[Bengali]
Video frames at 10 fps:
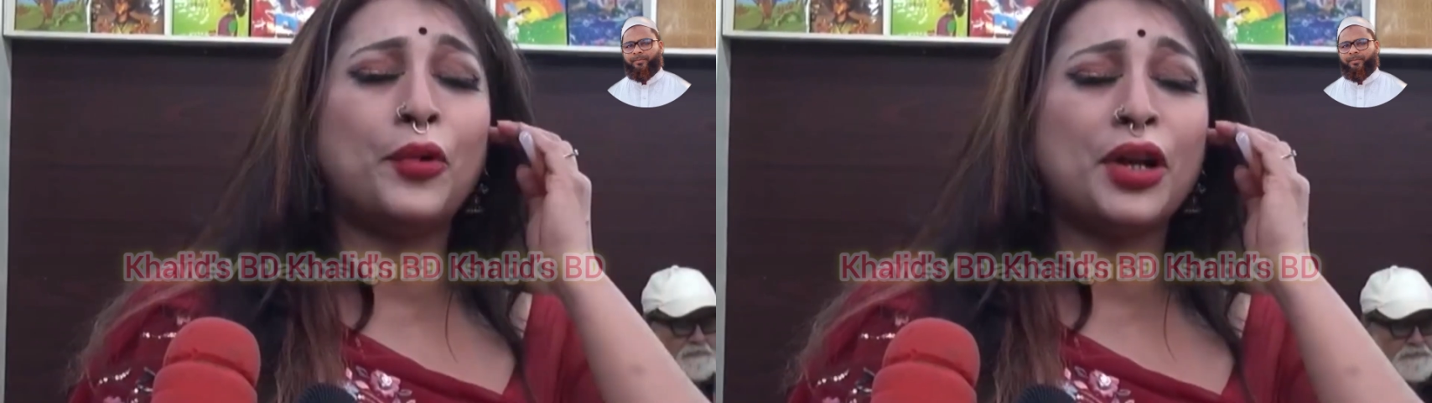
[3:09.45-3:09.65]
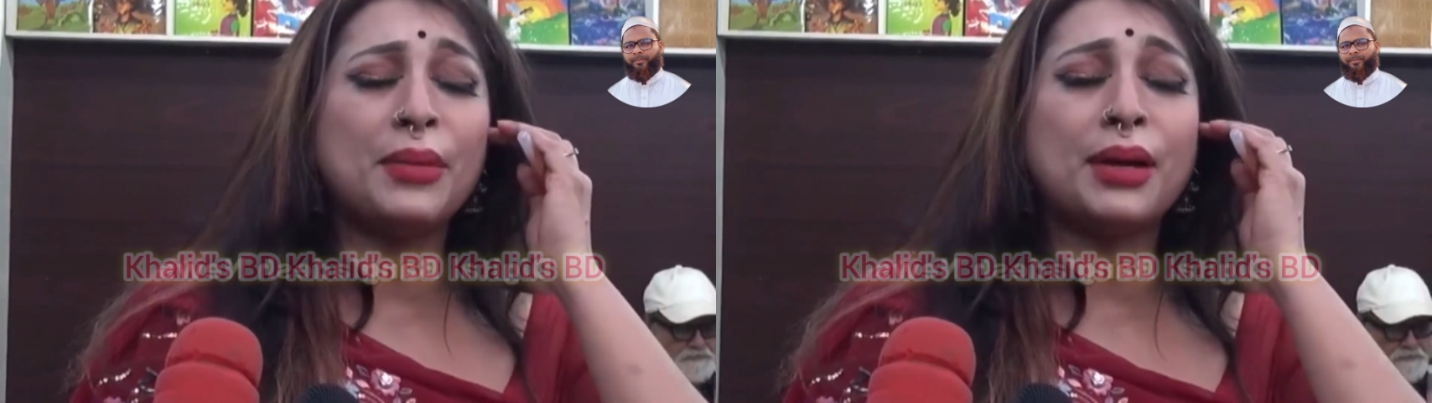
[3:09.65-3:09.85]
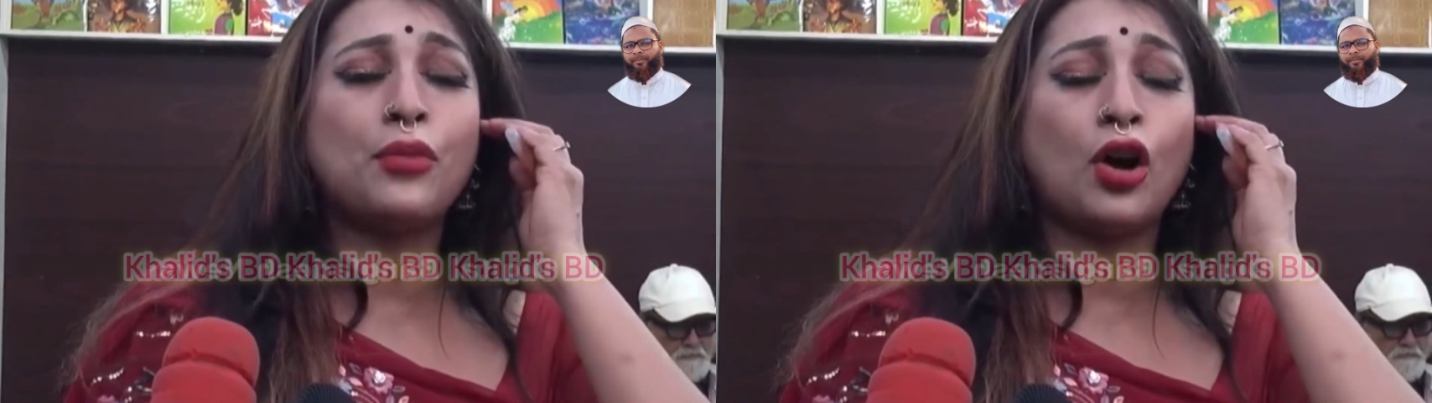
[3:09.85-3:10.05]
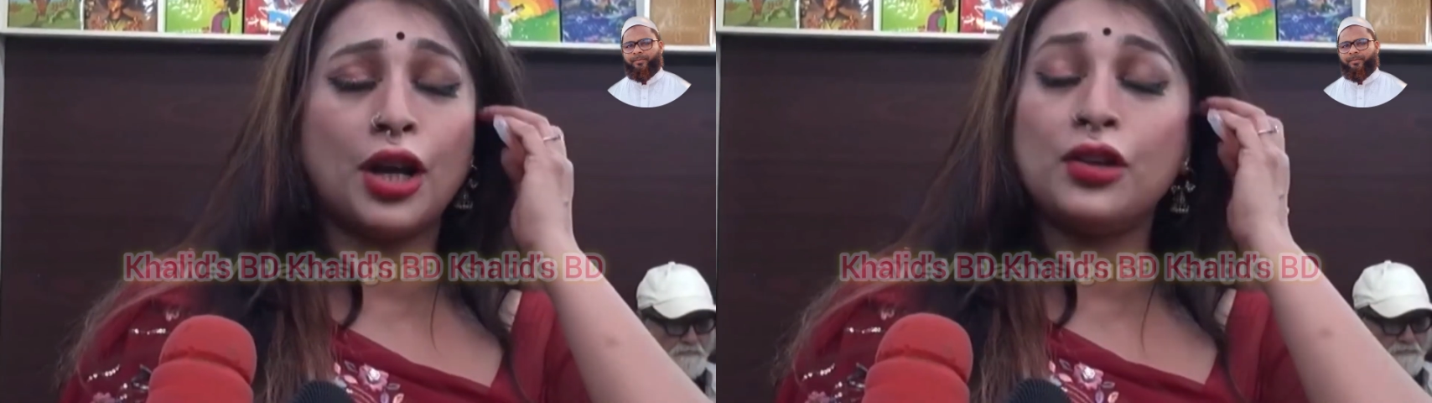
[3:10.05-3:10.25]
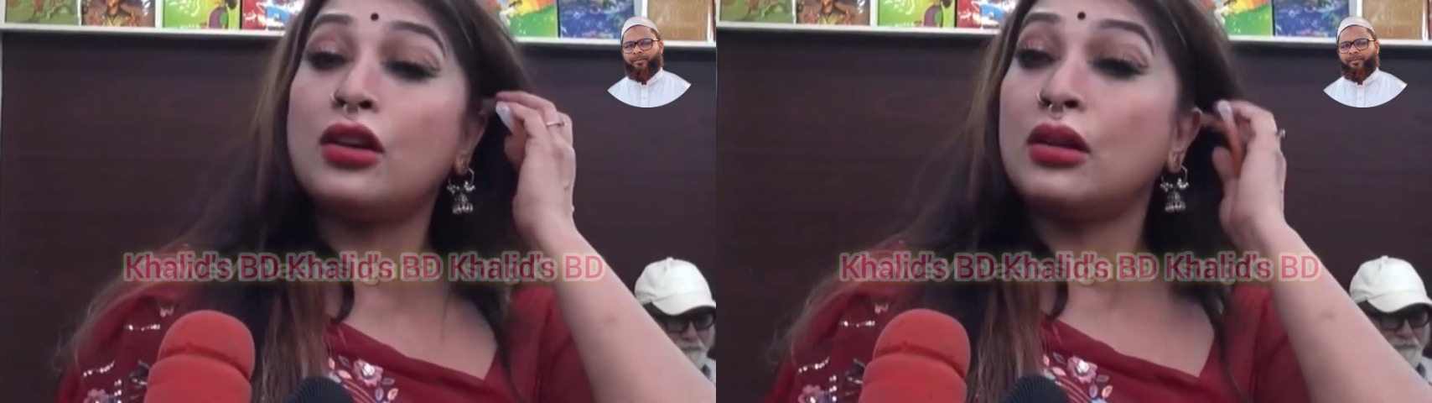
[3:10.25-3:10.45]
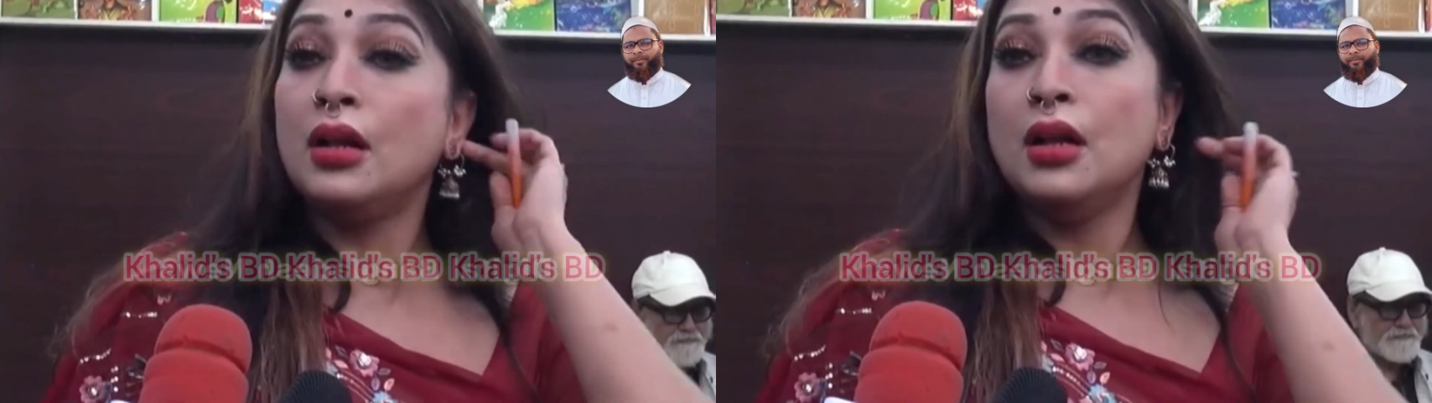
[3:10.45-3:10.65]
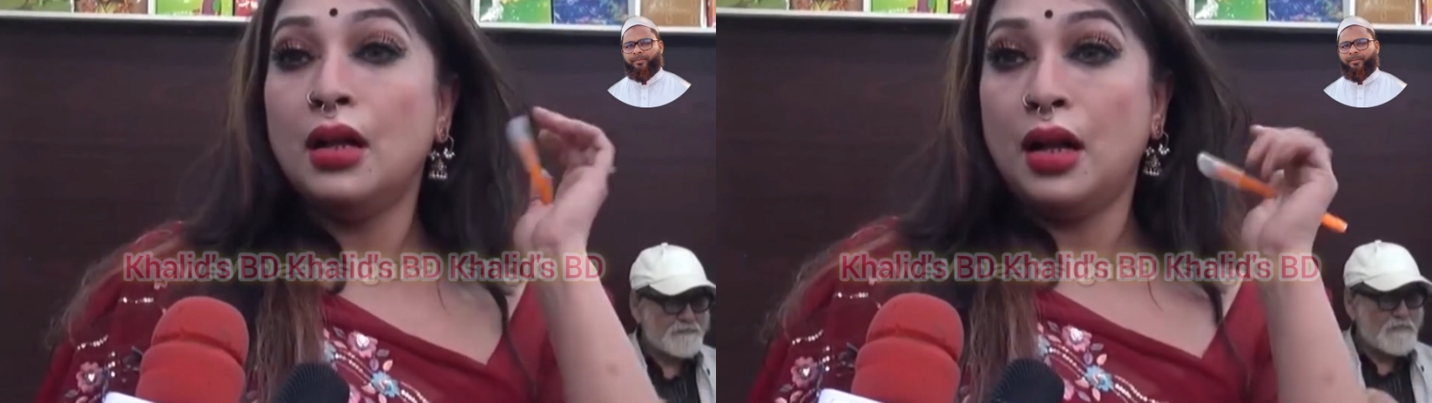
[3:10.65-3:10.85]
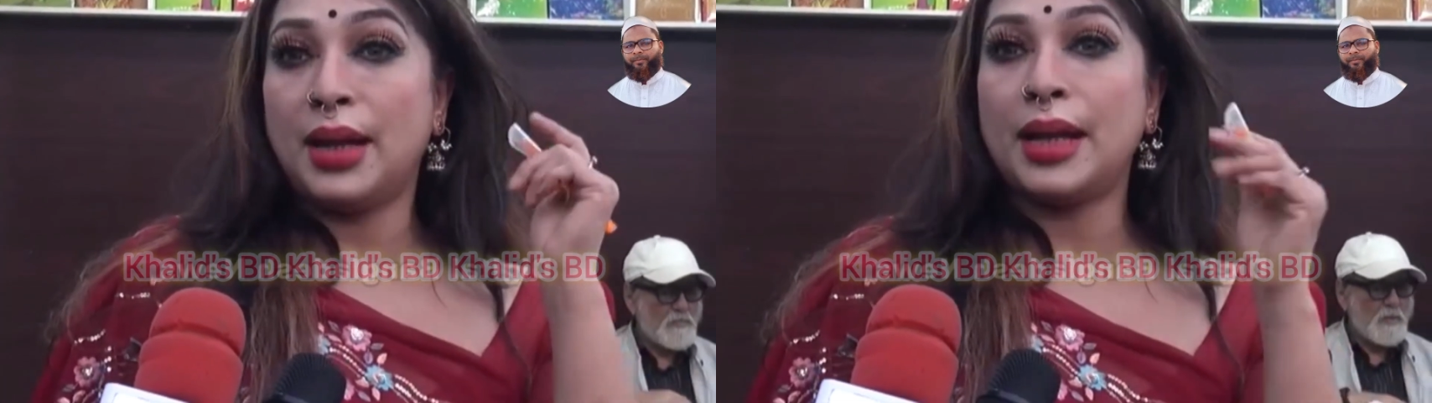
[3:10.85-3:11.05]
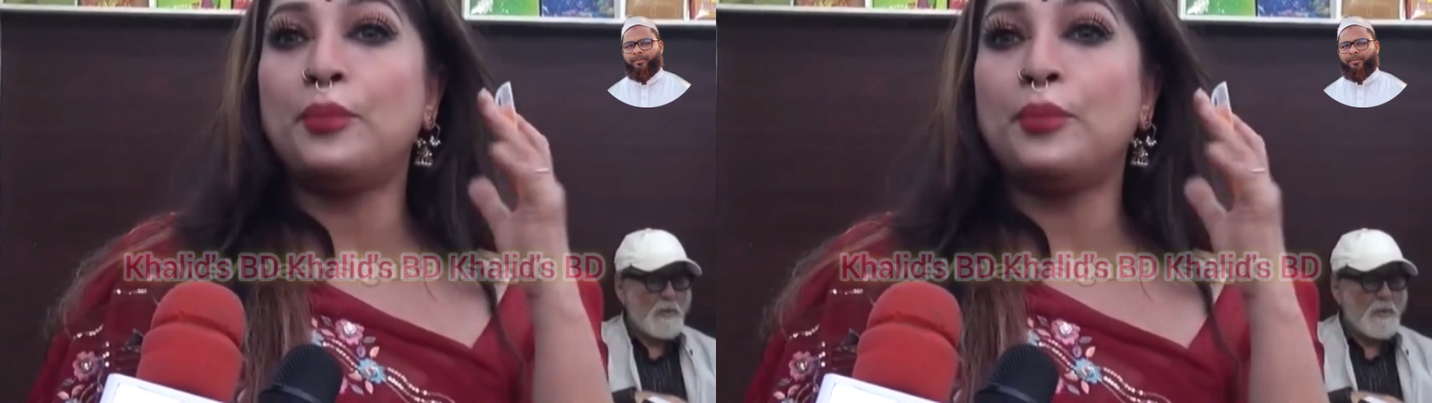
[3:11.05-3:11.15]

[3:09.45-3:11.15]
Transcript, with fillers: পরিমাণ ভয়ানক মানে